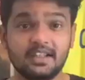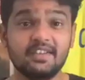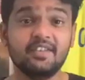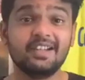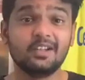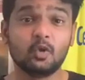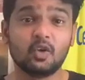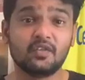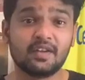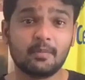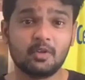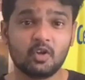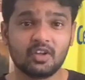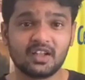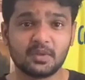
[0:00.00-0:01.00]
ஈவினிங்ல உங்கள்
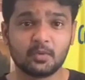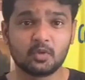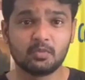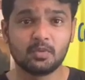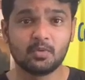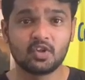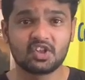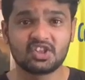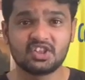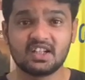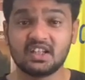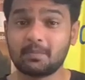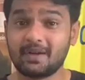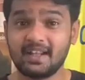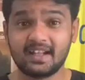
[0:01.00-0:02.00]
ஃபேமிலியோட இருக்க ரொம்ப போர்
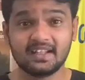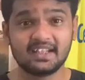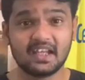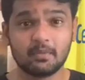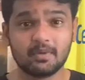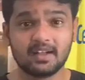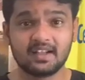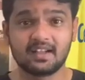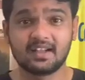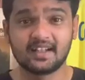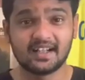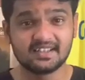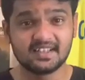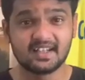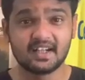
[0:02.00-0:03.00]
அந்த பழைய காலத்து கேமாக இருக்கிற
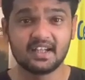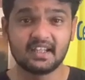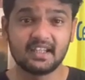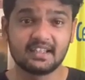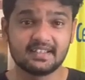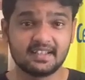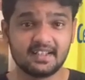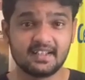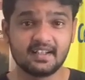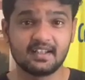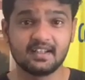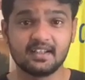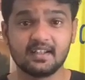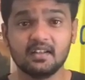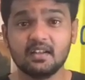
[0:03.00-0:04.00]
ராஜா ராணி சீட்டு
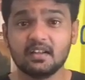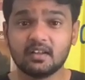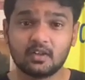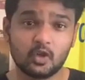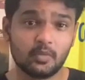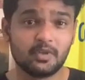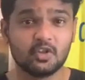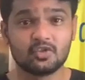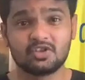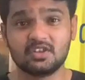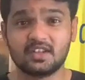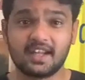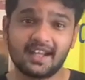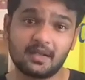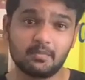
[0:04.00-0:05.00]
கட்டு டோமினோஸ்
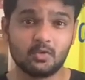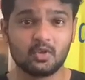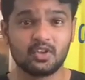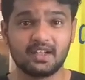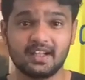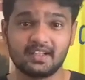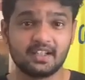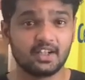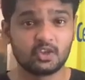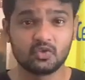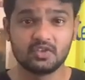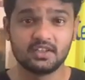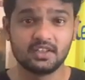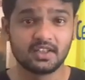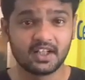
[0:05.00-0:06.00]
கேரம் போர்டு எல்லாத்தையும்
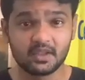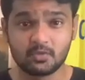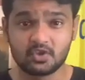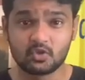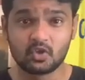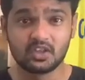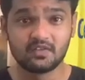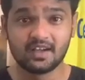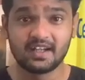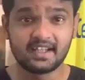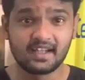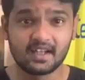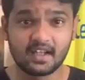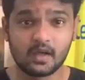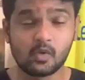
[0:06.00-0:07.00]
எடுத்து வந்து கண்டுபிடிச்சி உட்காந்து
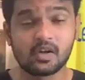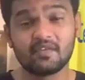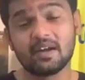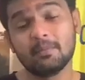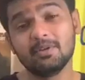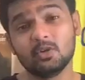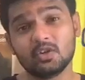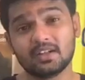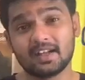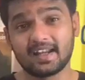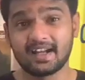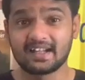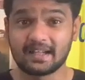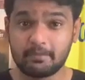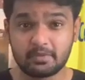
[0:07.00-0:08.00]
காண்டிங்கன்னா உங்கள் ஃபேமிலி கூட
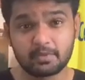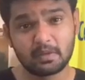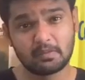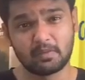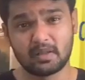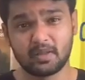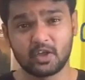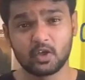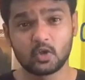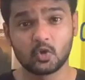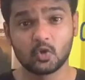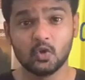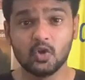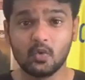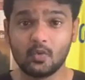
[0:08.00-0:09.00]
நிறையா டைம் ஸ்பெண்ட் பண்ண மாதிரி
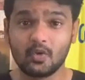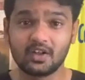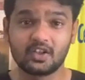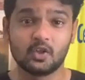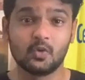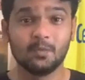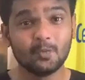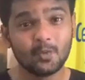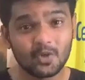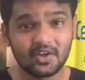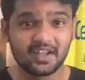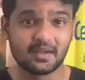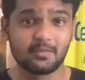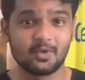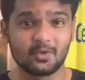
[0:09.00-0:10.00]
இருக்கும் உங்களுக்கும் போர்
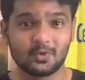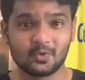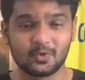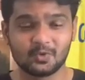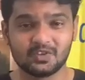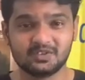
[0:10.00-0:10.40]
அடிக்காமலும் இருக்கும்